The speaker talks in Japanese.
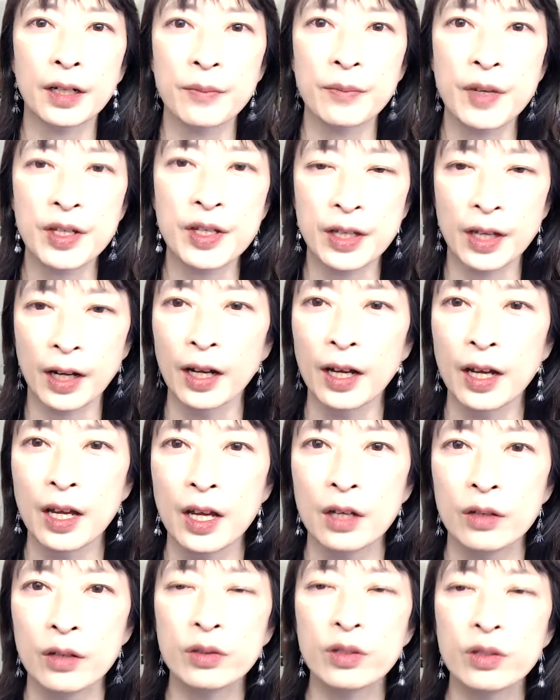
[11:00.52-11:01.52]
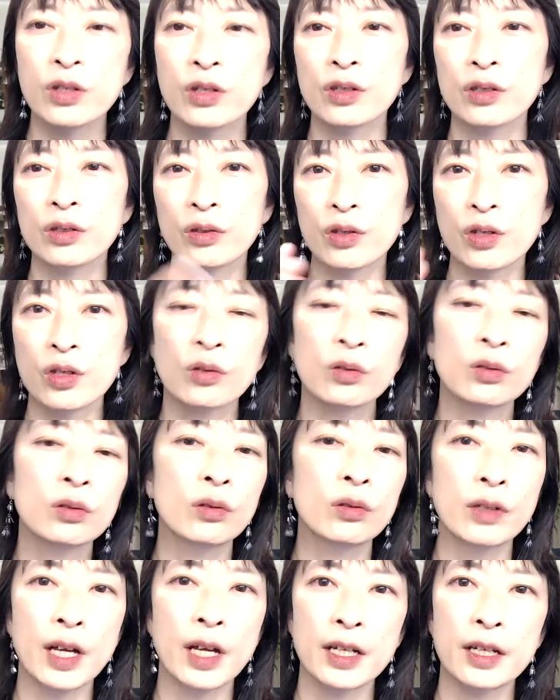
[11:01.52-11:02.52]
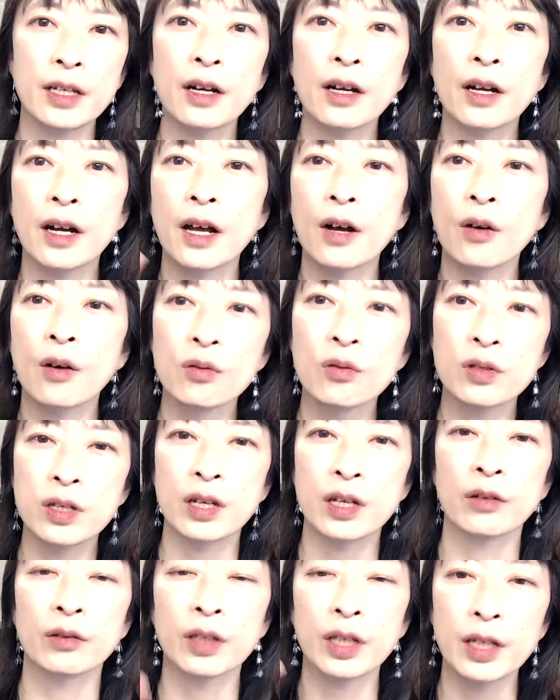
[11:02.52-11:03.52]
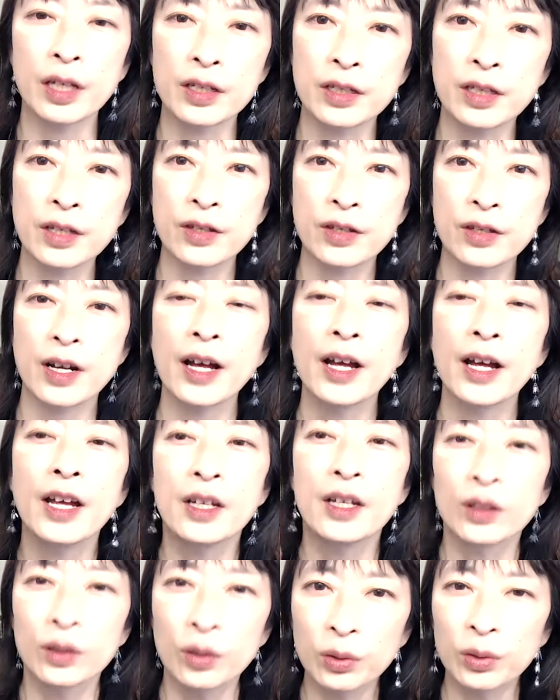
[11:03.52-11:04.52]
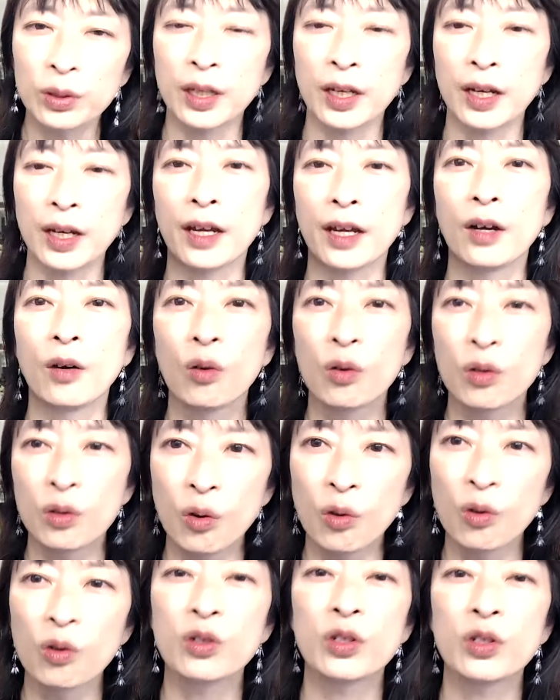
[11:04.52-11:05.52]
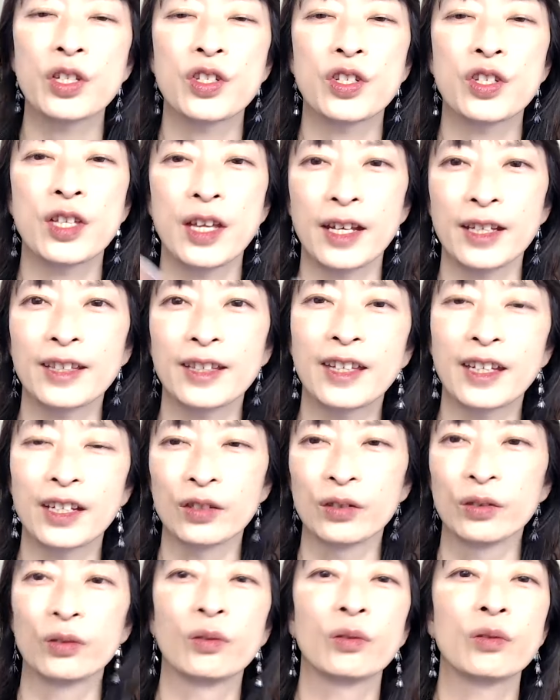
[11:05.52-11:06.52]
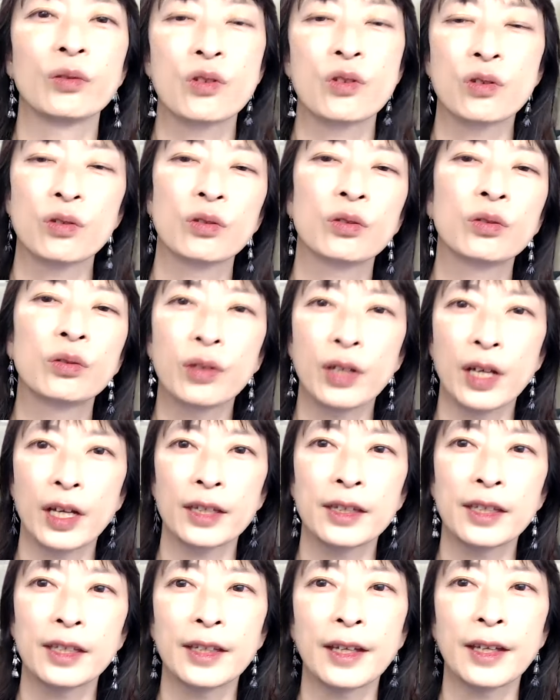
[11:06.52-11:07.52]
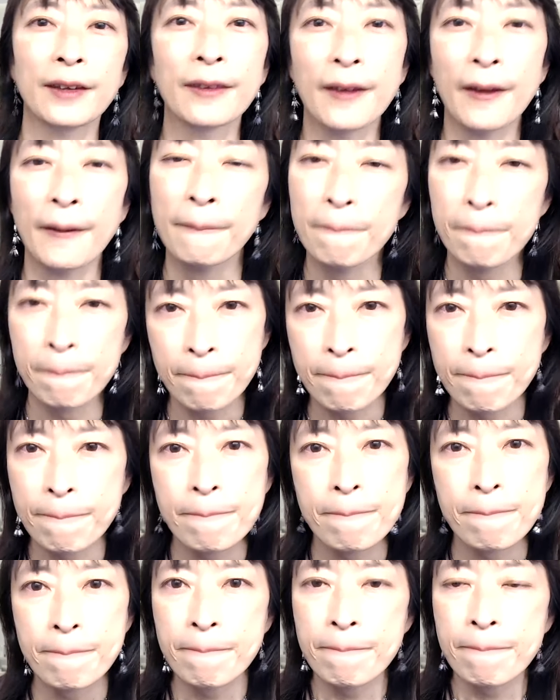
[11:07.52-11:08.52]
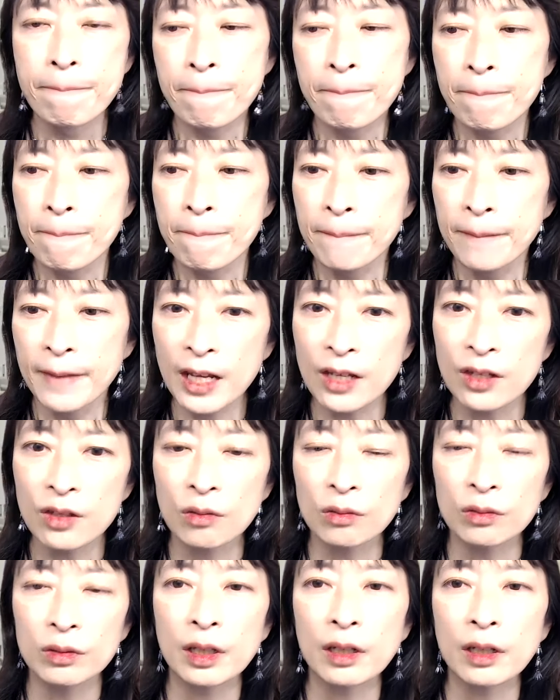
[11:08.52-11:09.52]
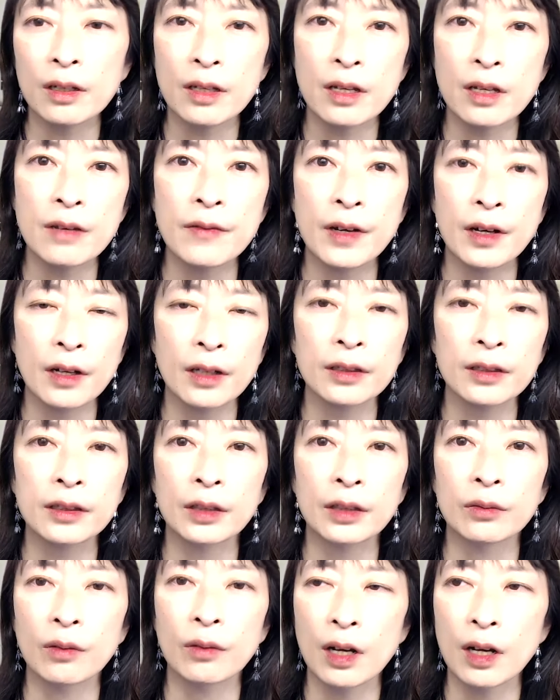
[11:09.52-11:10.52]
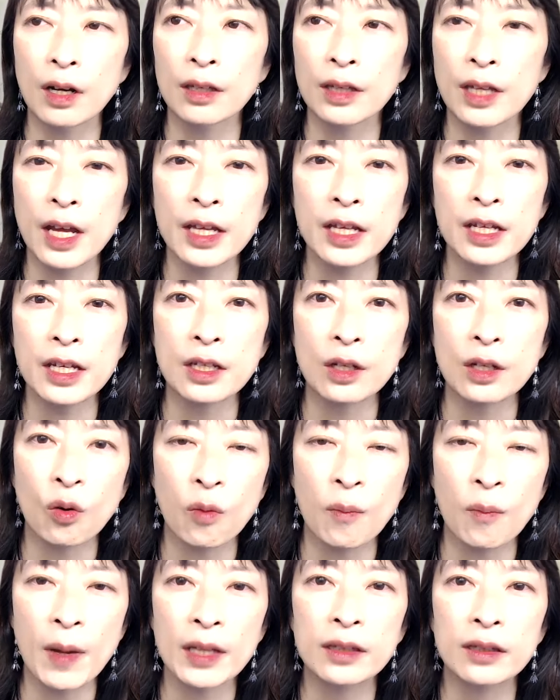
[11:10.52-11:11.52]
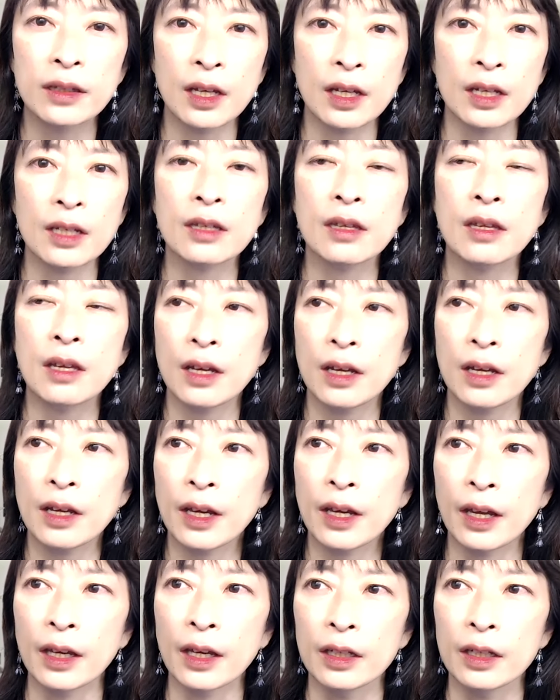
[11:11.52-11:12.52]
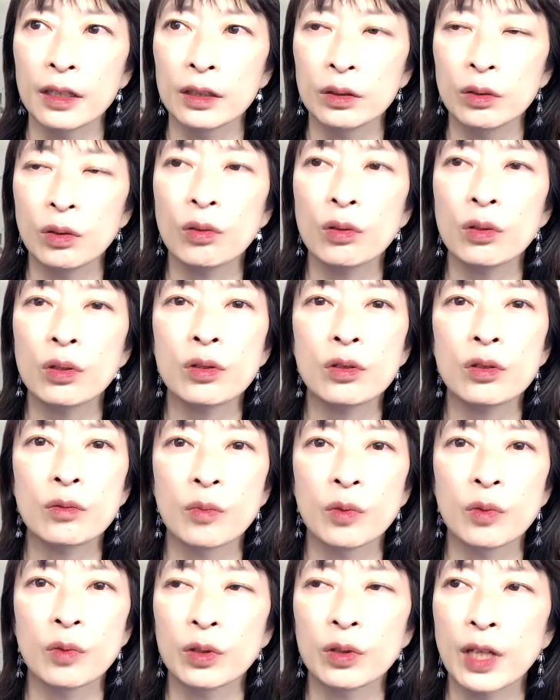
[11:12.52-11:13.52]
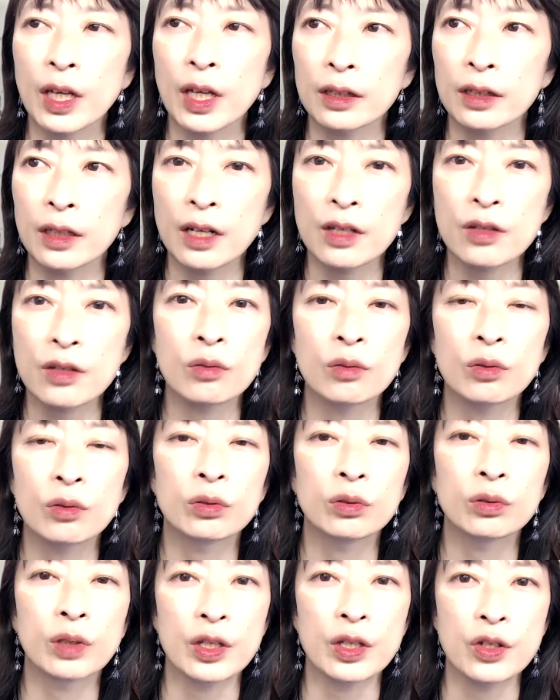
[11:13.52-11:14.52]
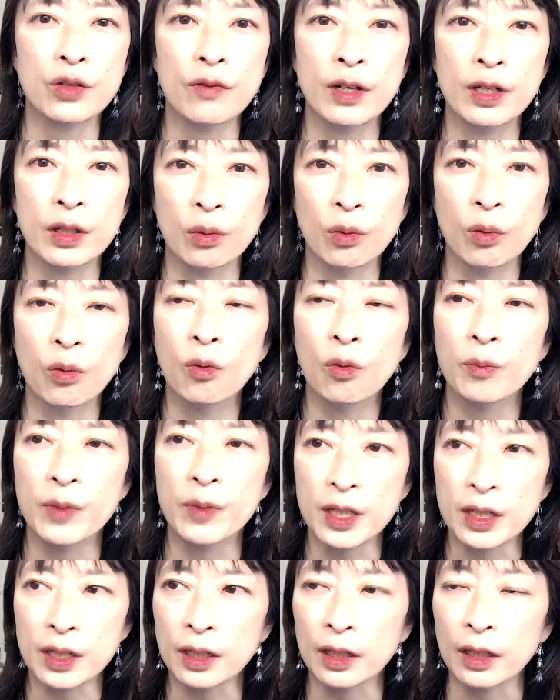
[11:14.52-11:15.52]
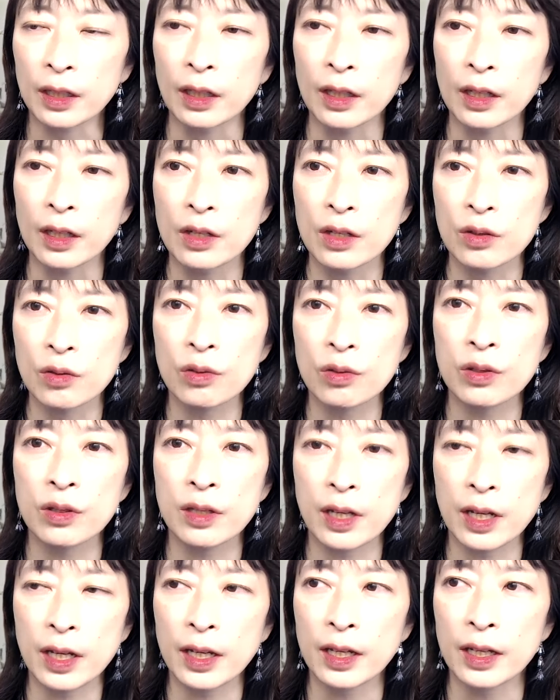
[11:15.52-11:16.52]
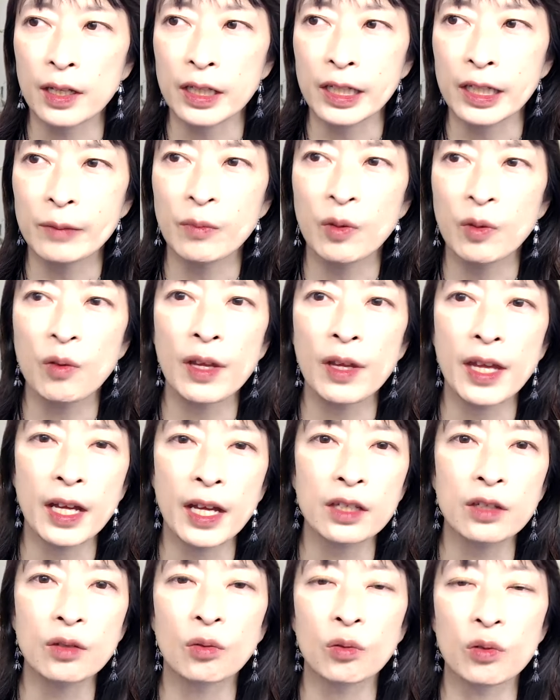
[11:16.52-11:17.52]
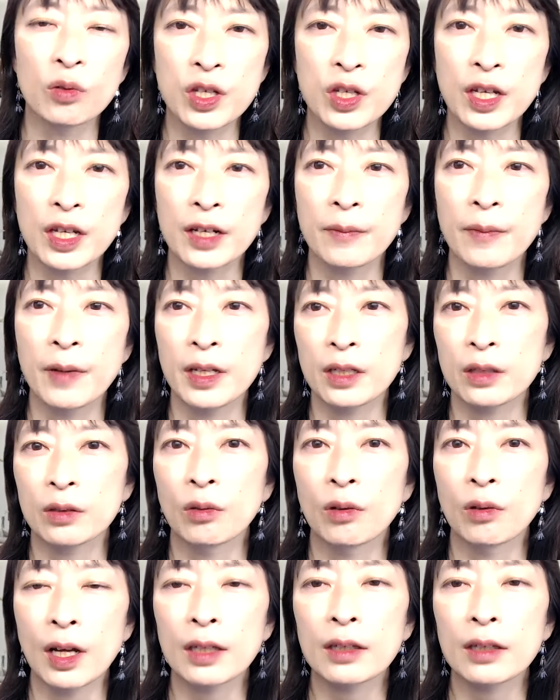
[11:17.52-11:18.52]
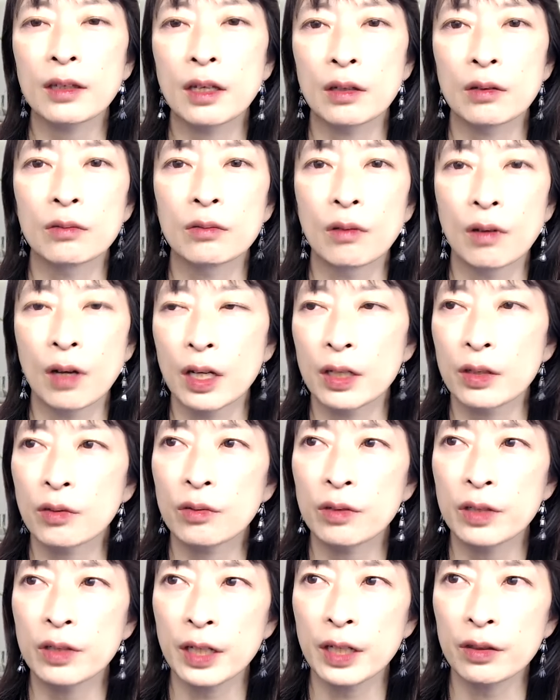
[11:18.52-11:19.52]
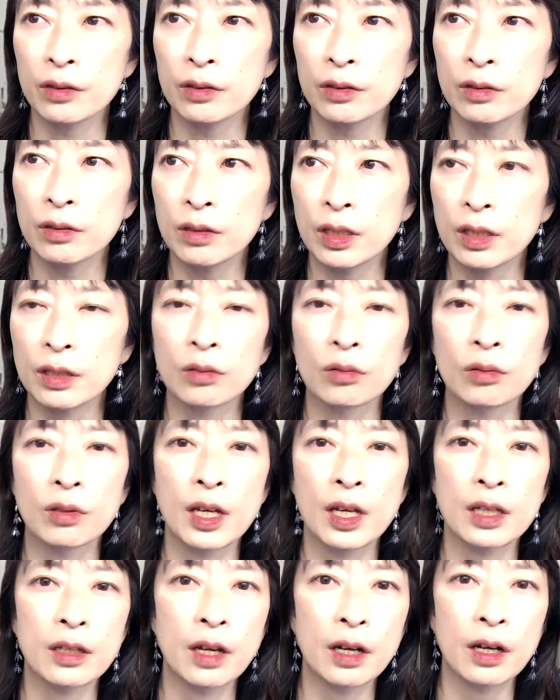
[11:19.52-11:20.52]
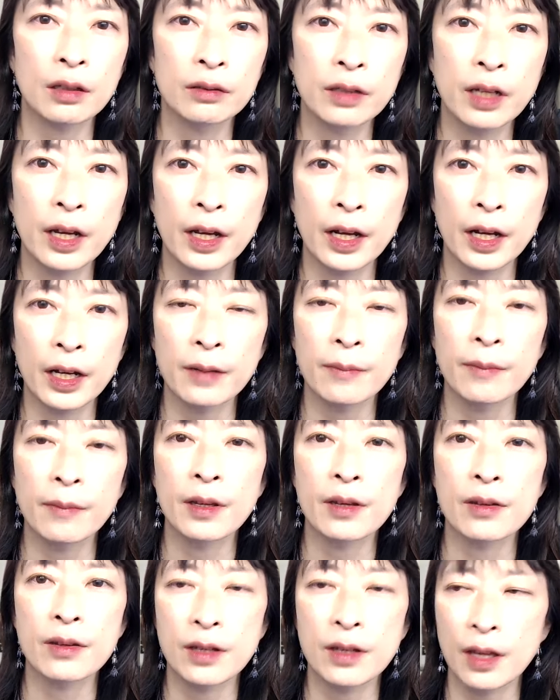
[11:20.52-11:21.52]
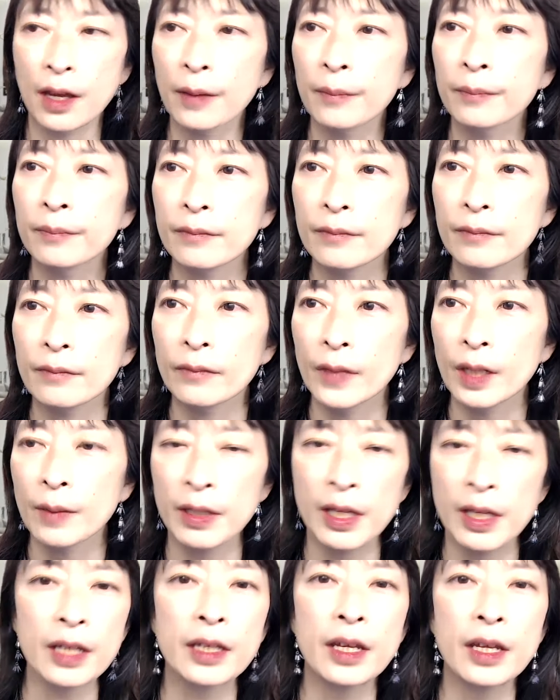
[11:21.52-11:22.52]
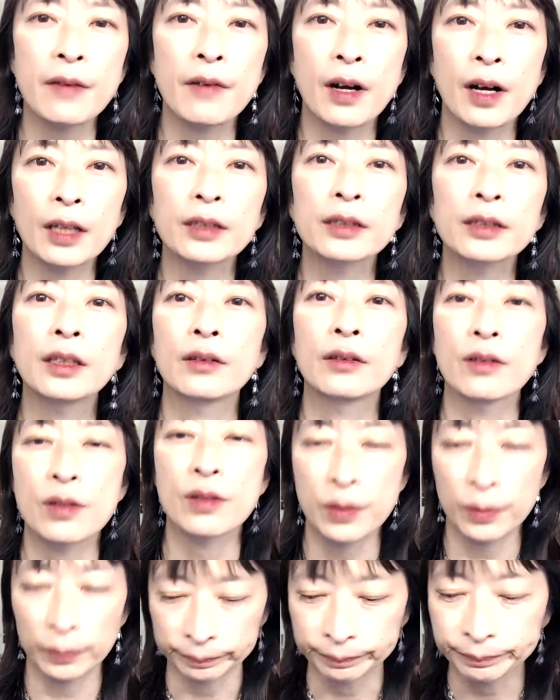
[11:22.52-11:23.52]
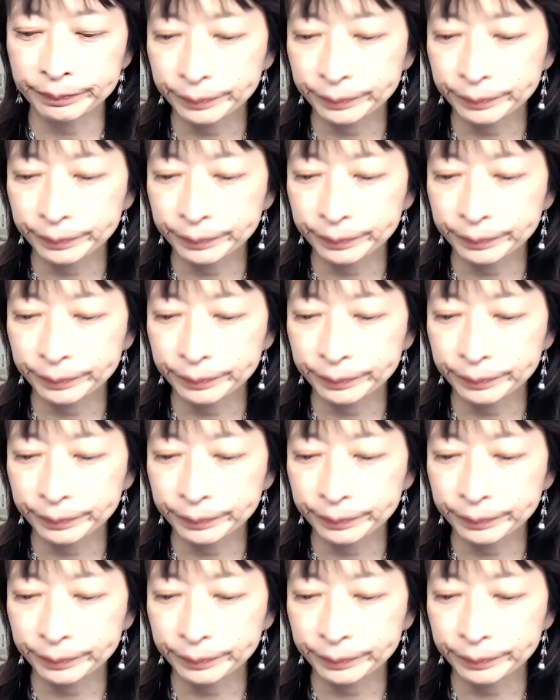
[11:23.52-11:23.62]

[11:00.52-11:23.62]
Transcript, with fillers: りました。普通の仕事をやりながら音声をただひたすら撮ってお送りしてっていうのをずっとやってたんで。で、その中で分かったのが何に困っていて、どういうものだったらその人たちは喜び、そして肝は何を教えればいいのかっていうのが400人のデータぐらいあればですね、まあ、大体分かったんですよ。